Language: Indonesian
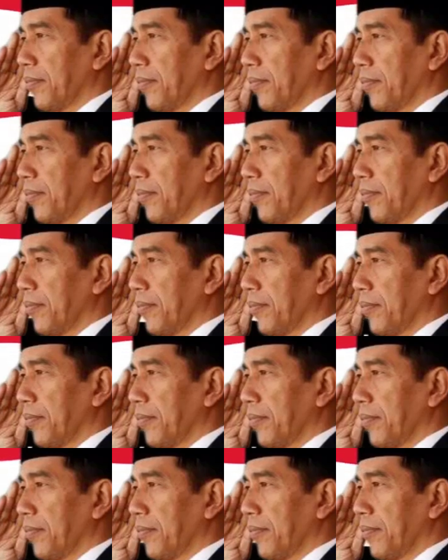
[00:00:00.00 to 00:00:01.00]
Ini yang
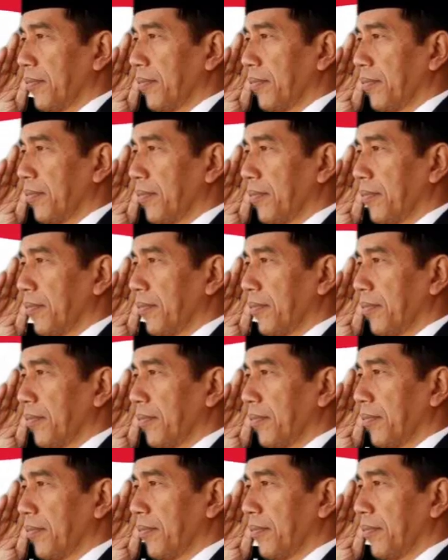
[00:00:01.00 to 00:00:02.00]
ingin kita
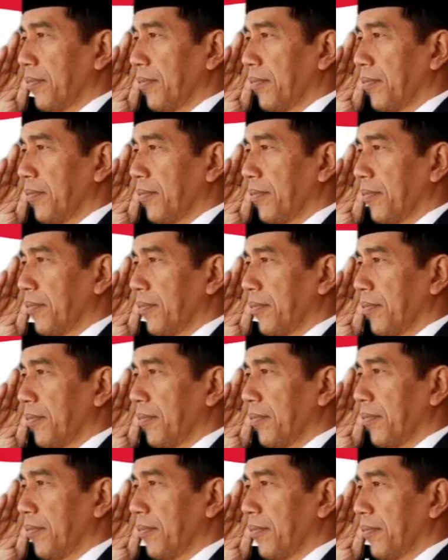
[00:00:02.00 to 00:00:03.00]
hadirkan,
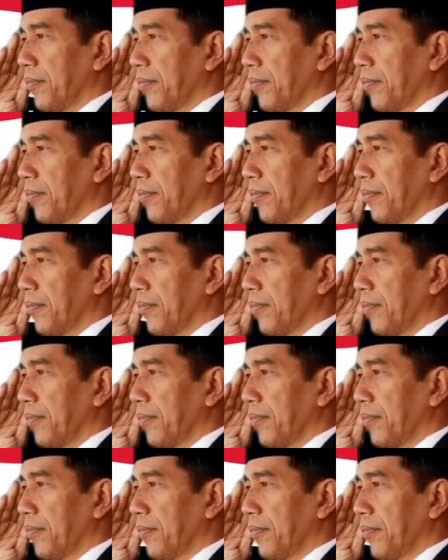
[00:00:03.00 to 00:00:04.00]
yaitu
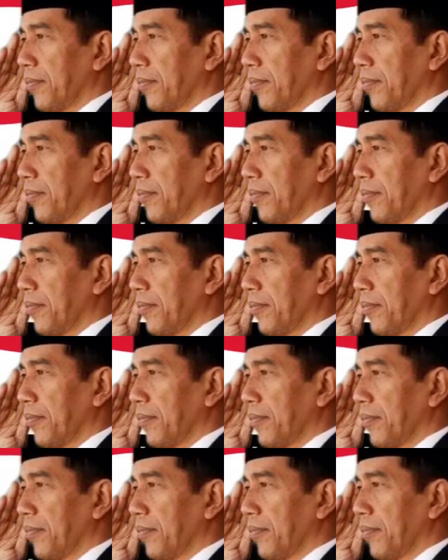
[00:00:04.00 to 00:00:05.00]
dengan
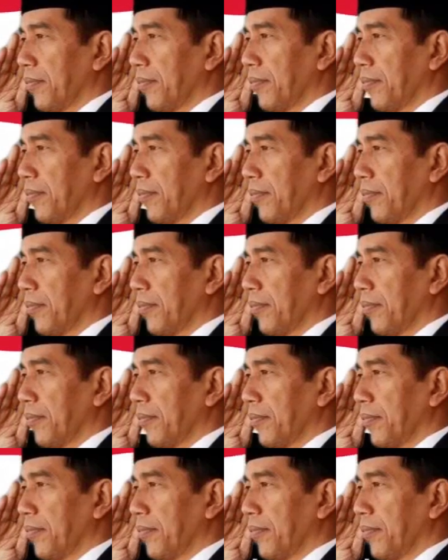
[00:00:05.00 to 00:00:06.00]
membangun ibu
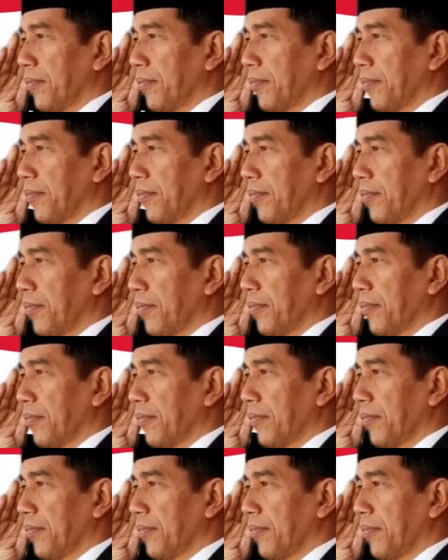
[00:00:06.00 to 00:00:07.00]
kota
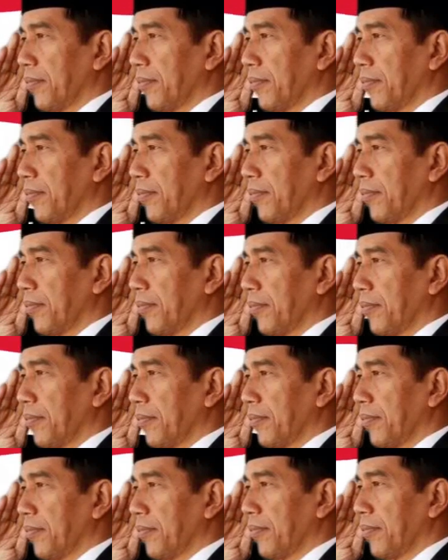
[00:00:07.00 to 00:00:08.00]

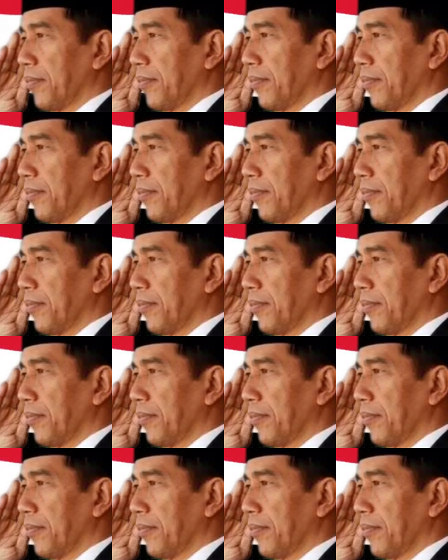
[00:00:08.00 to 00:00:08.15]
Nusantara.